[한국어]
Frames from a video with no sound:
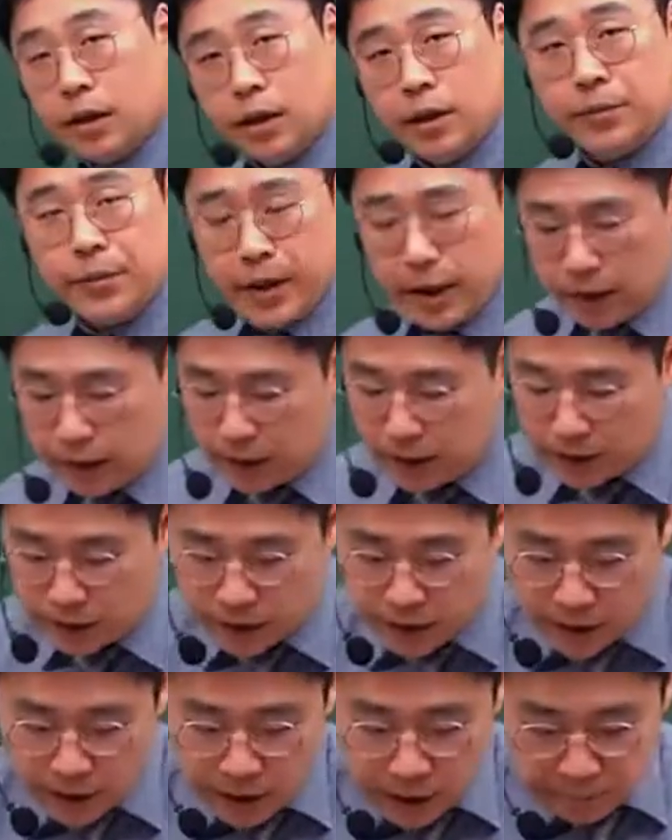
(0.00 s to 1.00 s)
의미하게
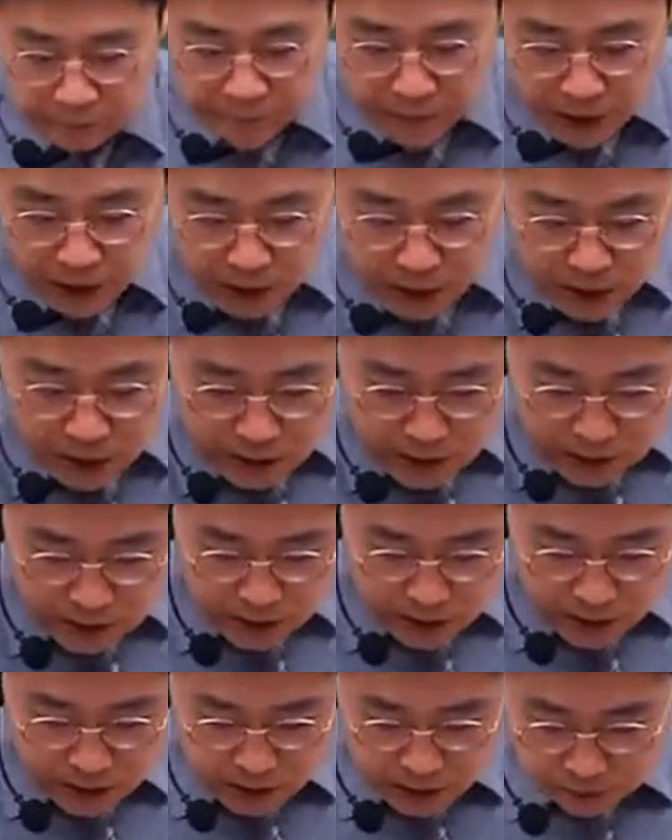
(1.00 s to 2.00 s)
된다.
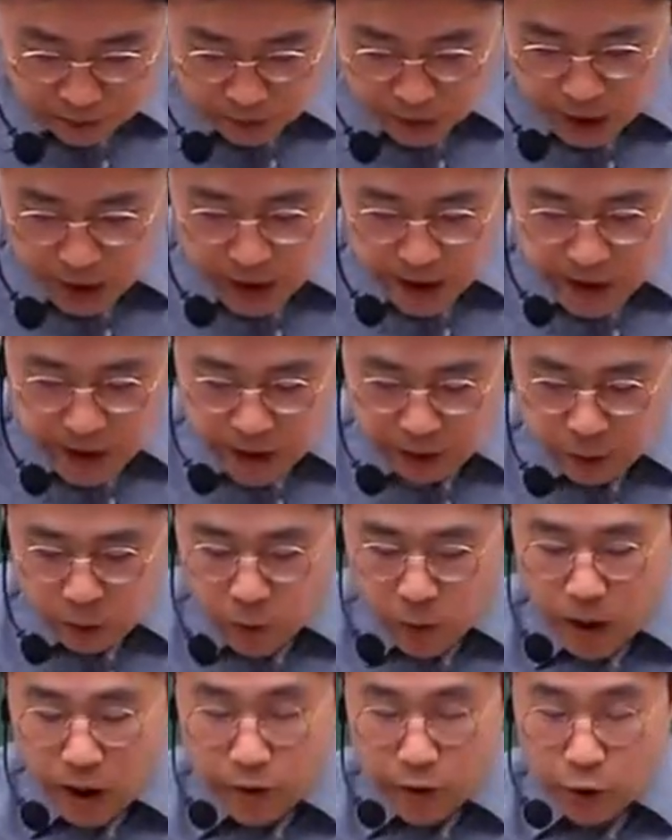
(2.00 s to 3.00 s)
자, 요게 이제
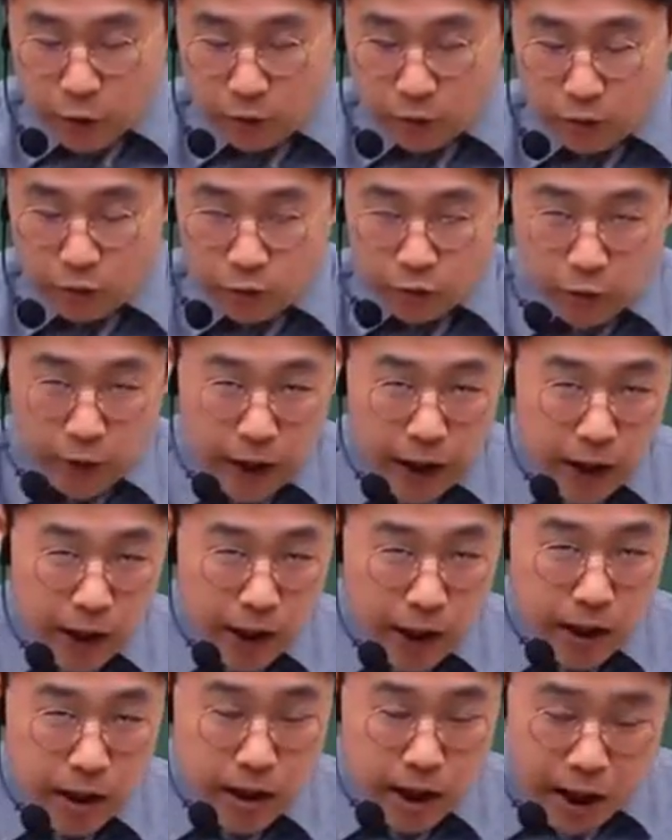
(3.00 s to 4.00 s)
공간적 분류의
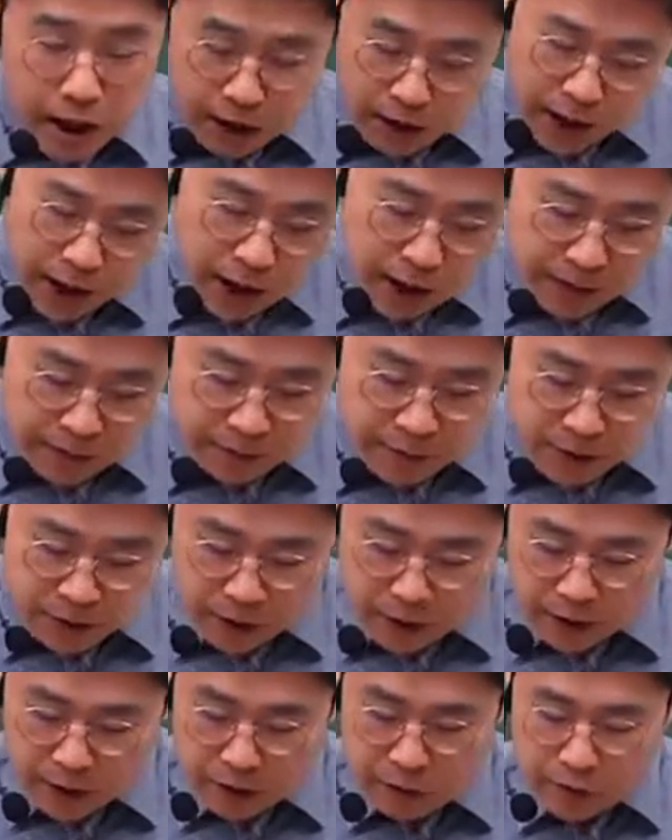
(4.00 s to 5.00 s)
가장
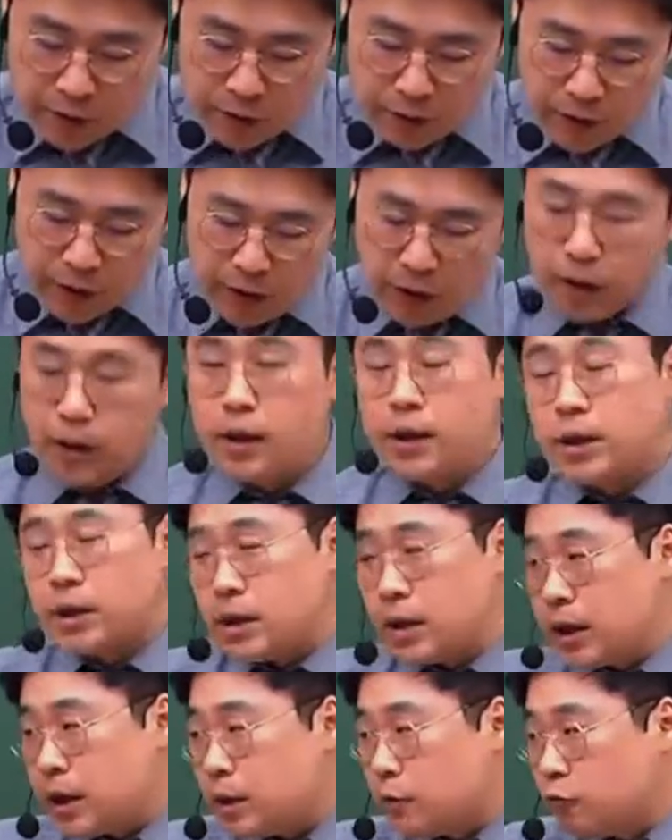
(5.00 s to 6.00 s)
핵심적인 내용이고요.
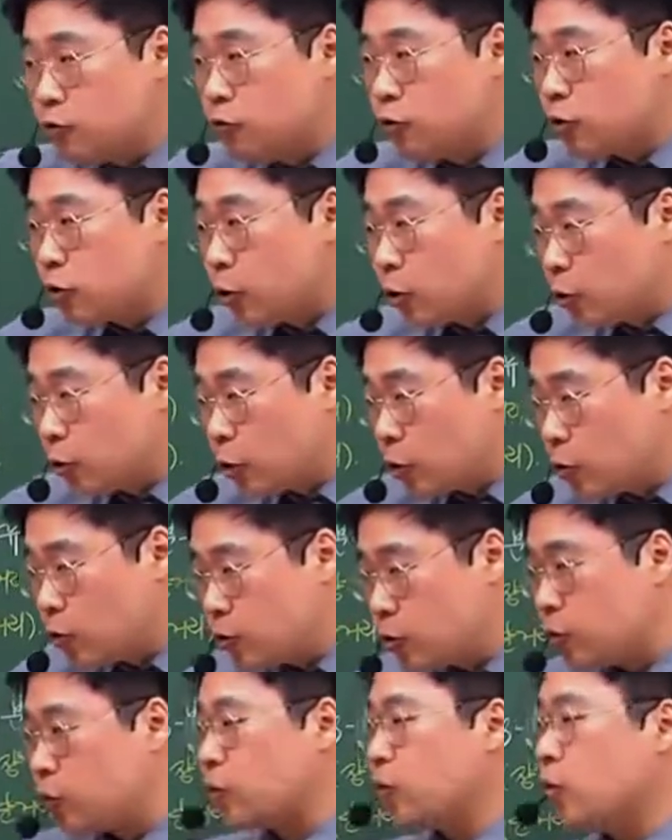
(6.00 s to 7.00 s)
지구
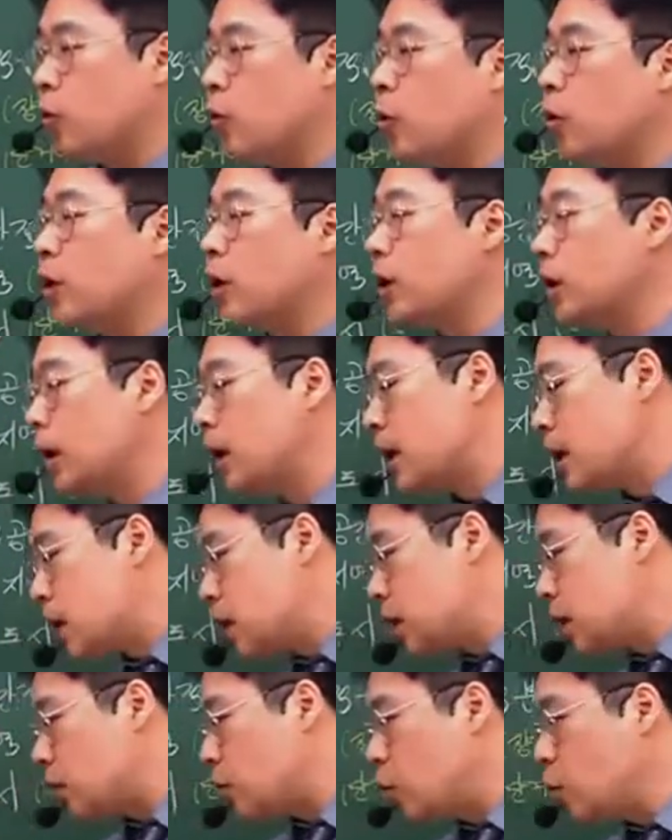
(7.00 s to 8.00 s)
교통축 요거는
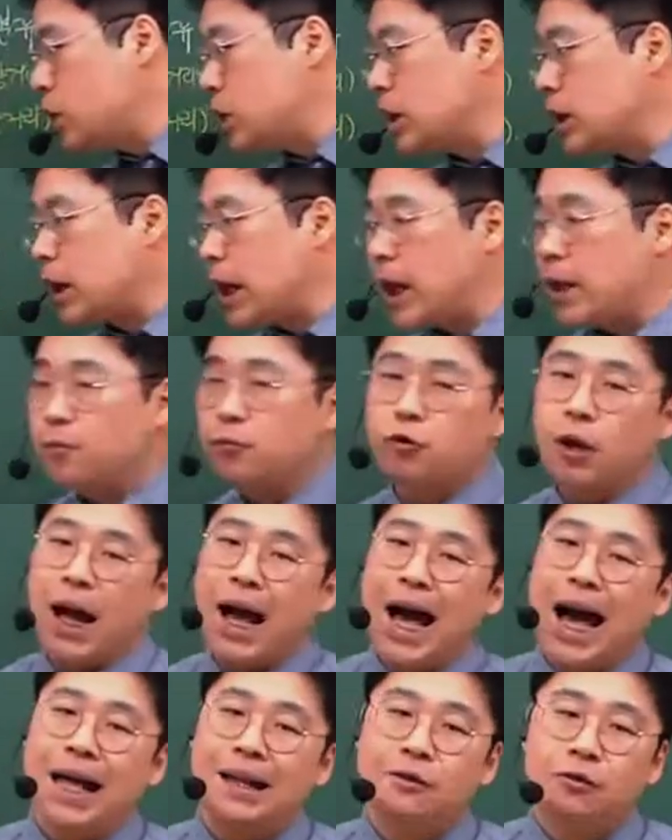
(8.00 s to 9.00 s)
이제 도시 내부로
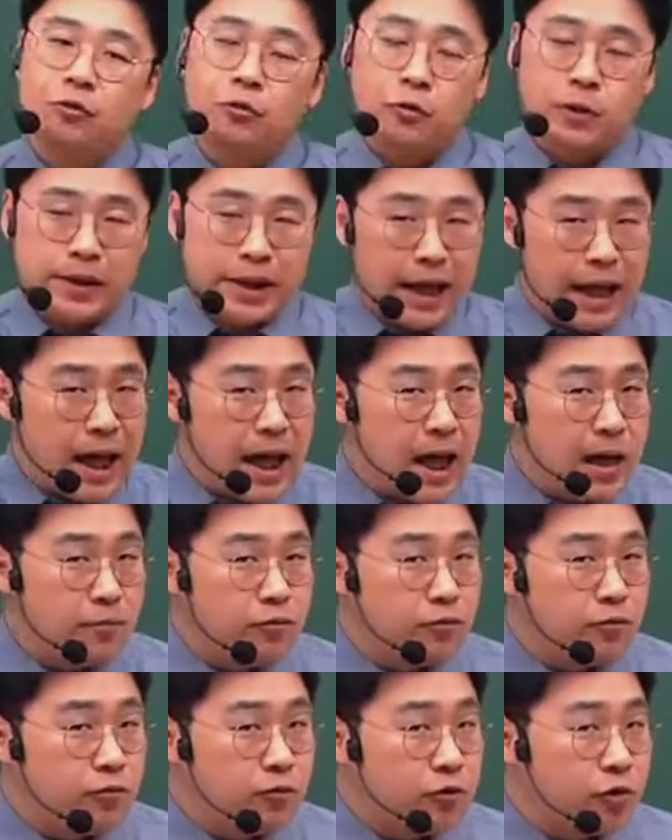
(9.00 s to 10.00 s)
안으로
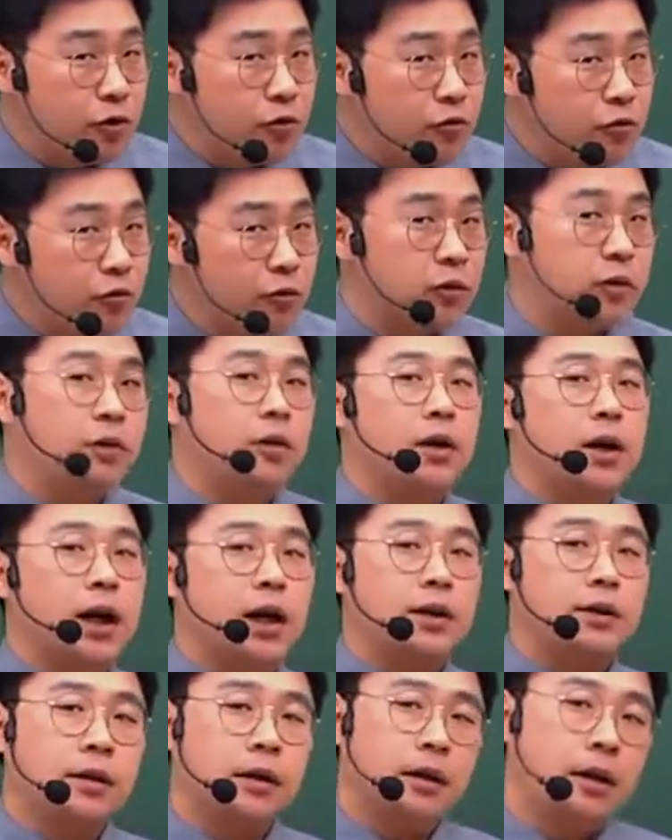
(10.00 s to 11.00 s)
세부적으로
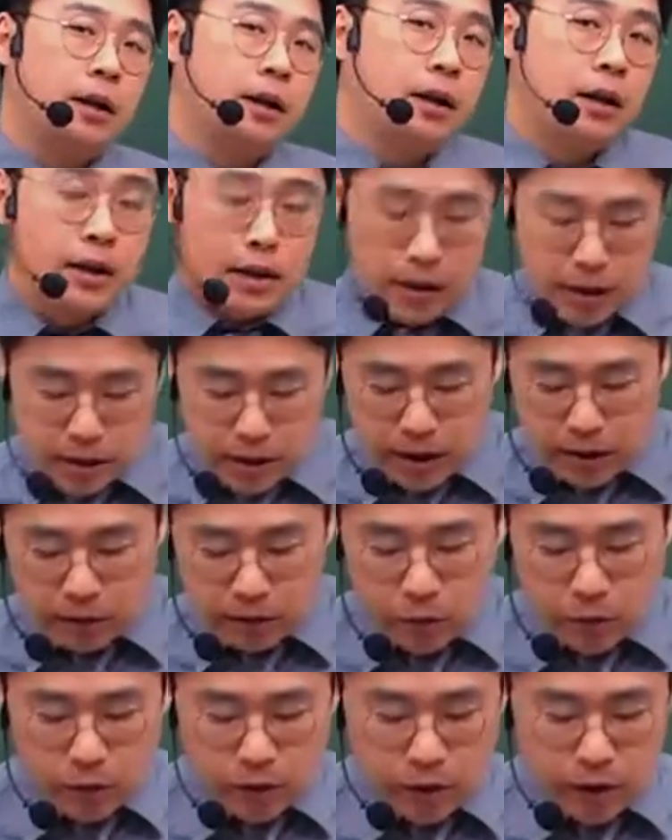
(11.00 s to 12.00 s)
들어가서 이제
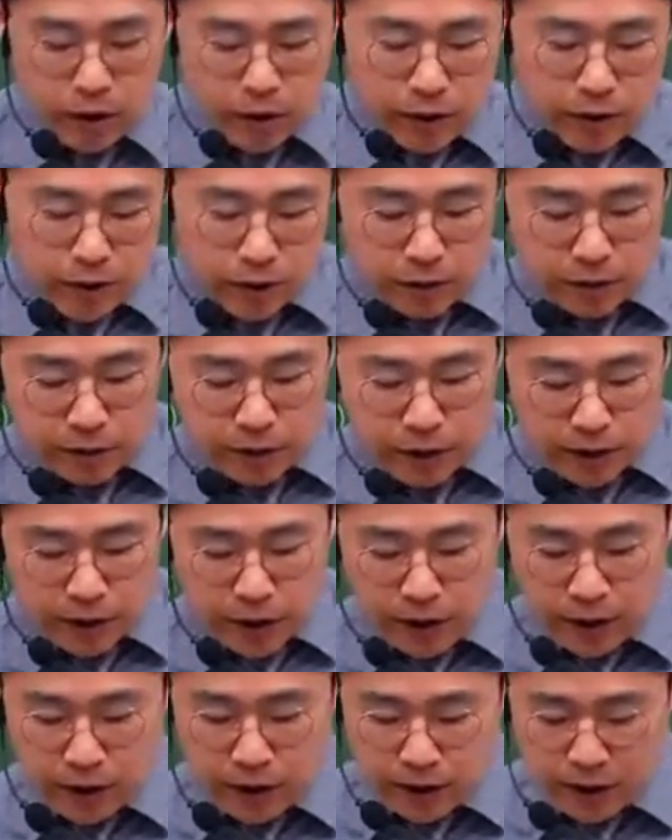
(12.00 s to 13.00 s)
꼬는
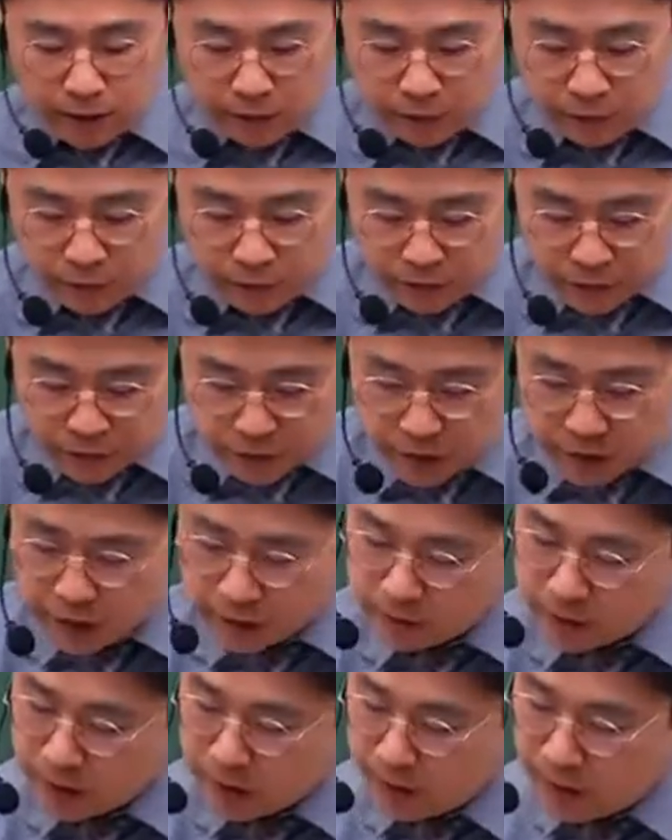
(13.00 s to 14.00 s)
형태다라고 볼 수
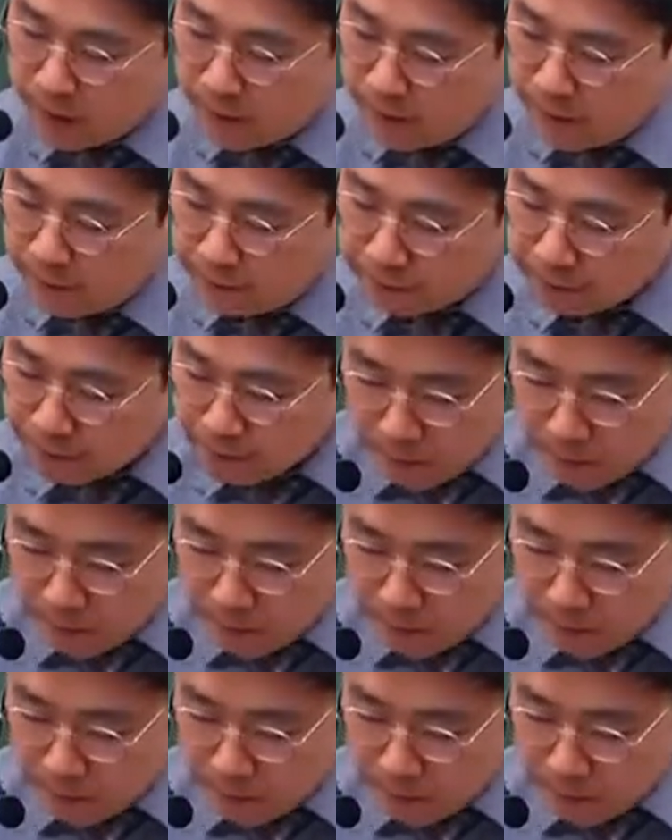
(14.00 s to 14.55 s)
있습니다.